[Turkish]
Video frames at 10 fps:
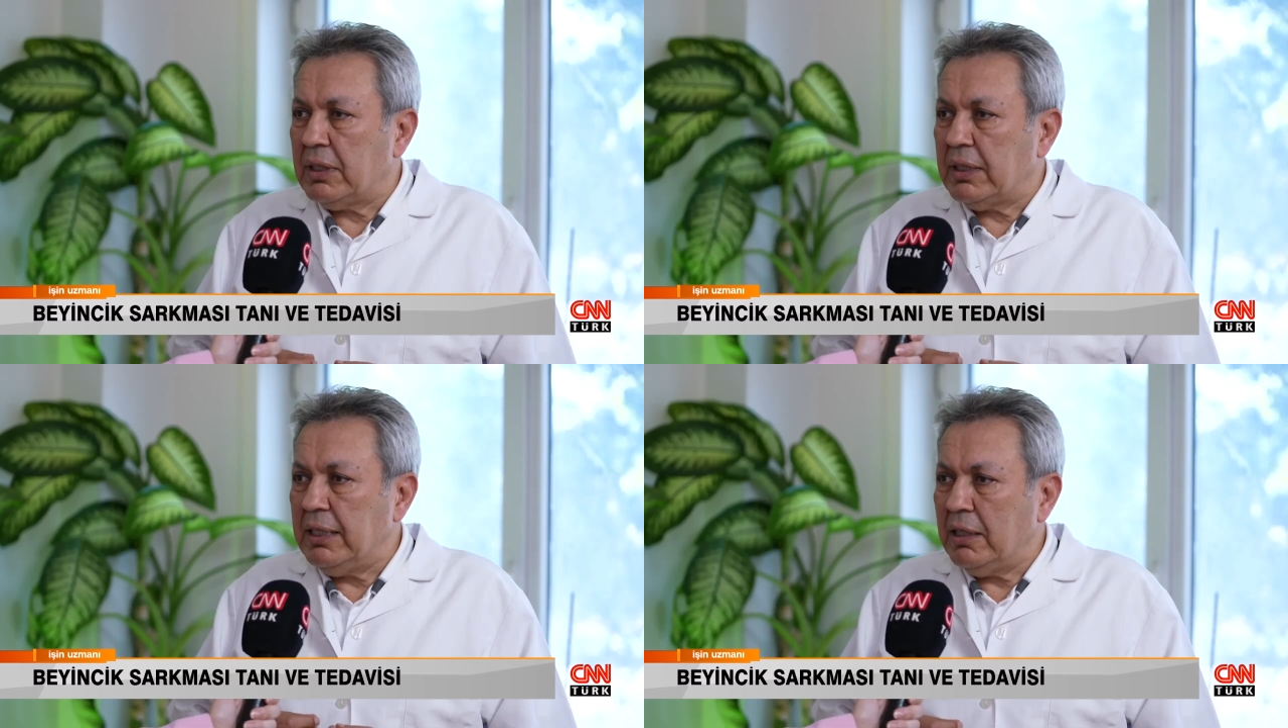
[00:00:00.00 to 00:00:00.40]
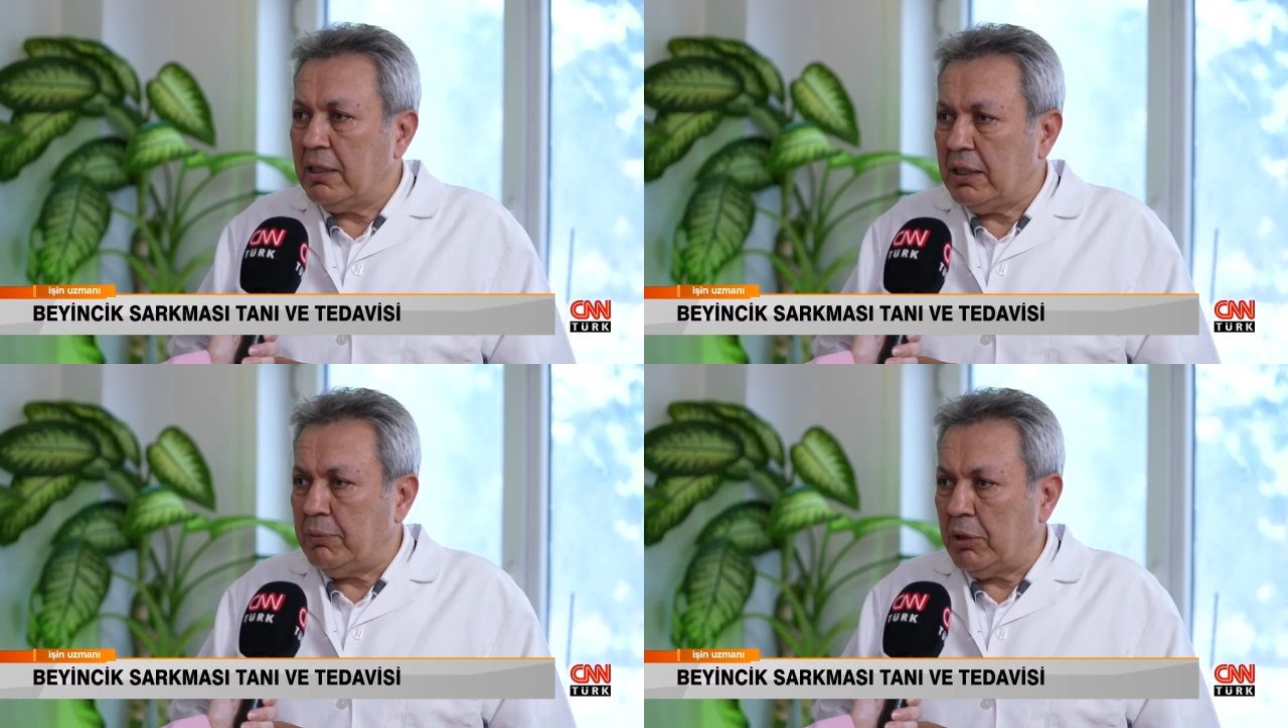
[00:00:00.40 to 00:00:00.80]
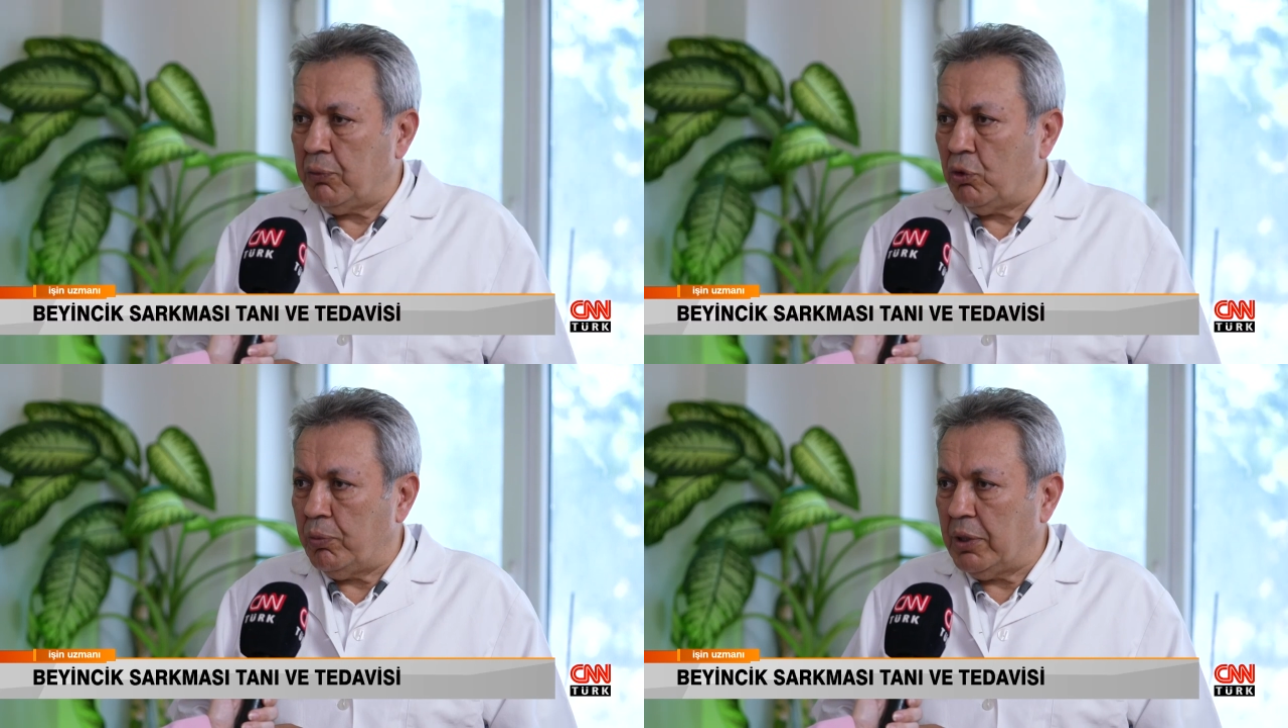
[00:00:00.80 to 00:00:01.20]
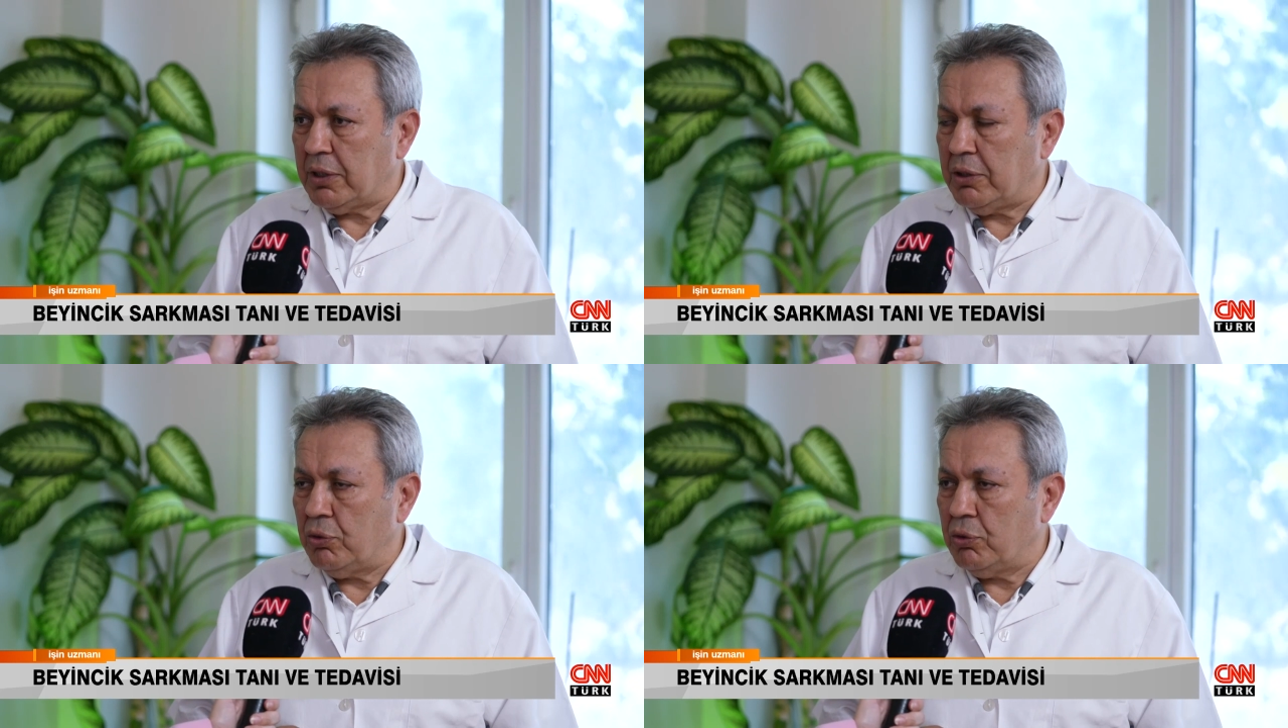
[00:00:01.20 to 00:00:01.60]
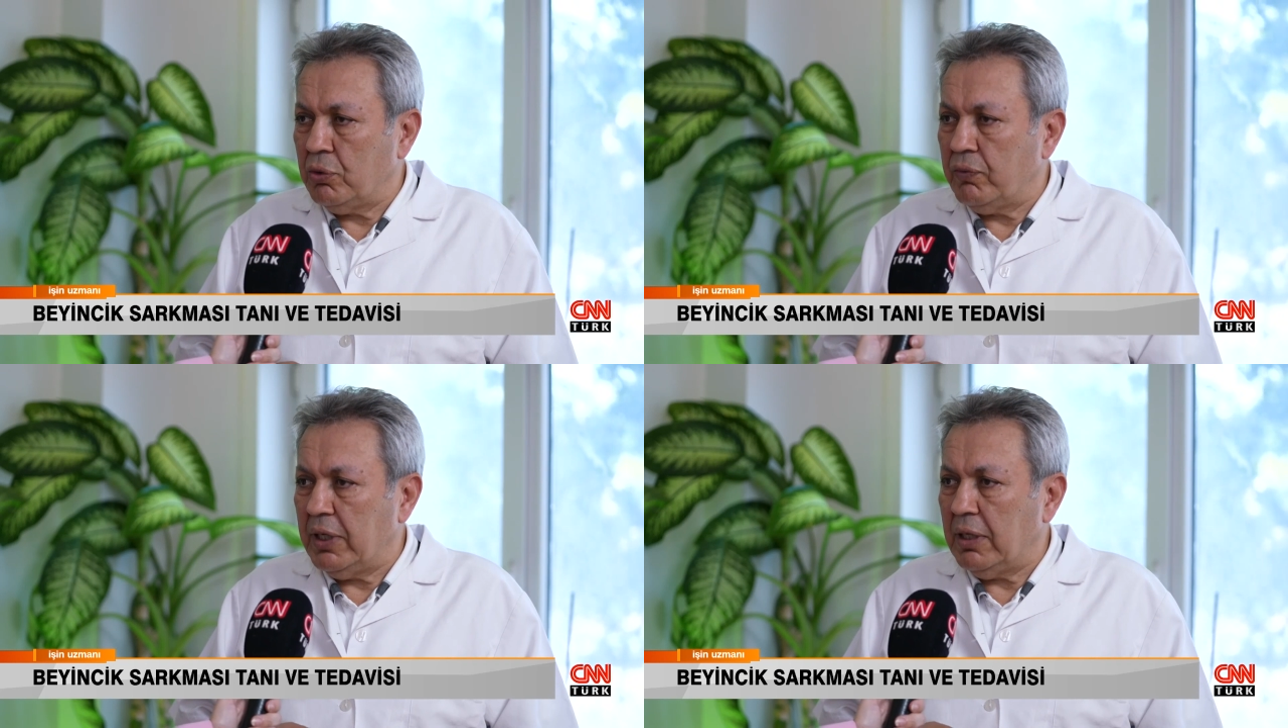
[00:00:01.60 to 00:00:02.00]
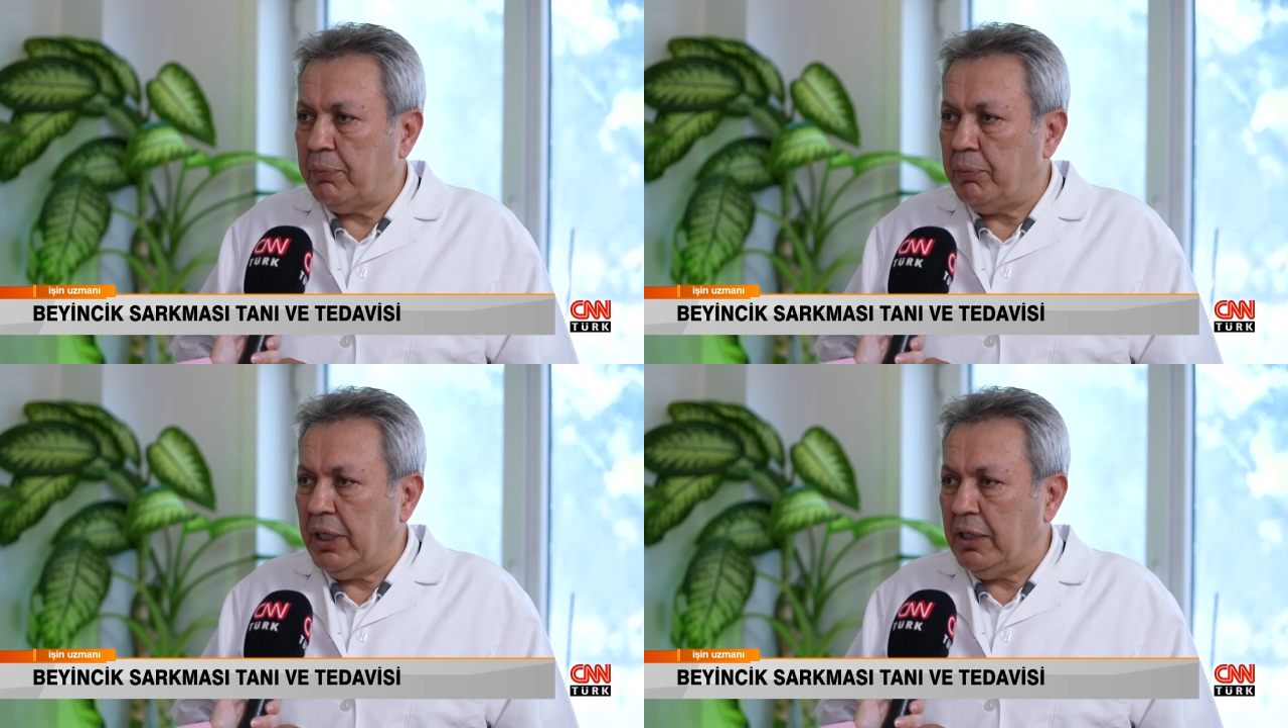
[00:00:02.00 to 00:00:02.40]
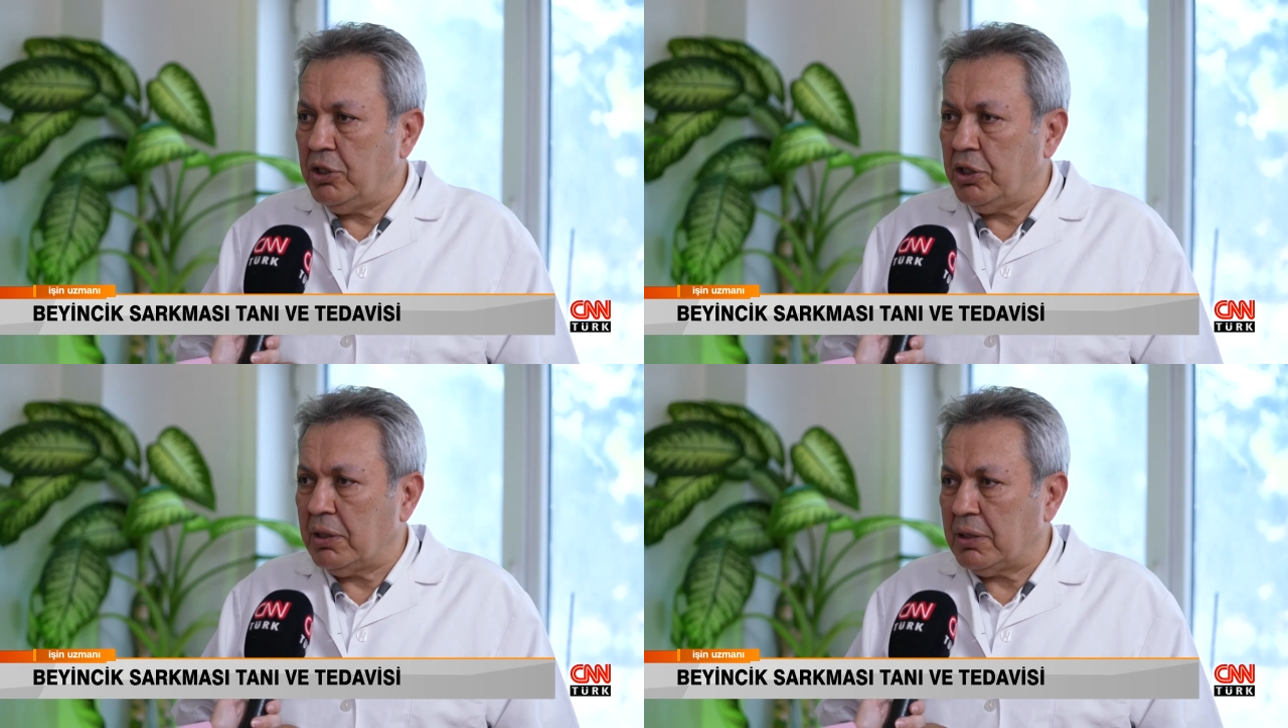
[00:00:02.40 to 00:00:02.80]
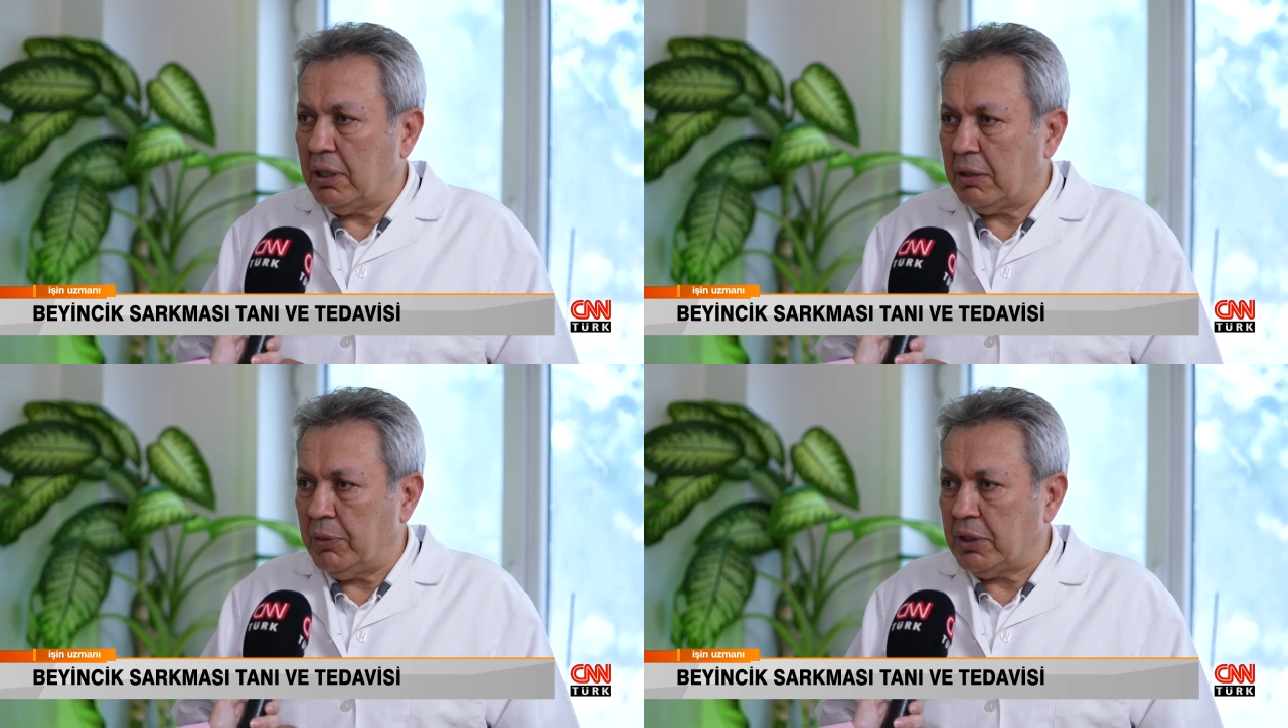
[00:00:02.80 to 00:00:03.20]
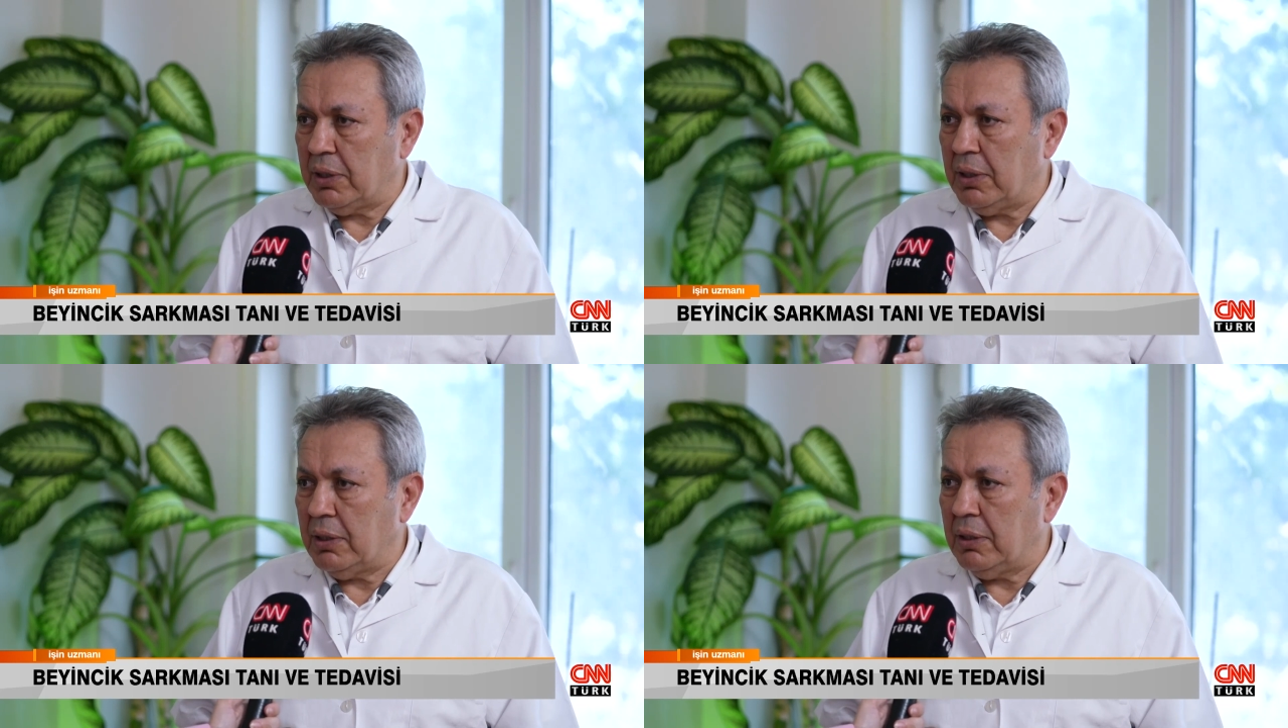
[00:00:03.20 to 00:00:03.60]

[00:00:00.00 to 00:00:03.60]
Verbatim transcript: Chiari malformasyonu veya beyincik sarkması